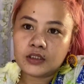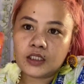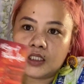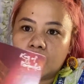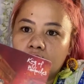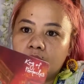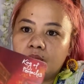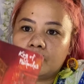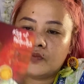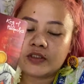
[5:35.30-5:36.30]

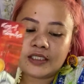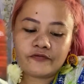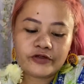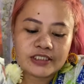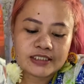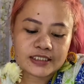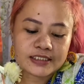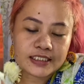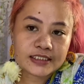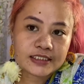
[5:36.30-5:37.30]
Um, whatever the
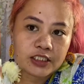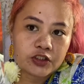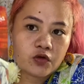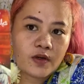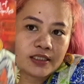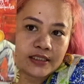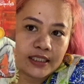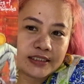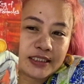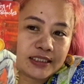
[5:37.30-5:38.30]
success that you want,
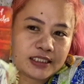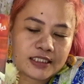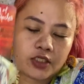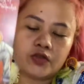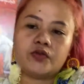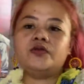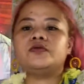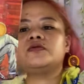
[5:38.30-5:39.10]
andyan na sa'yo.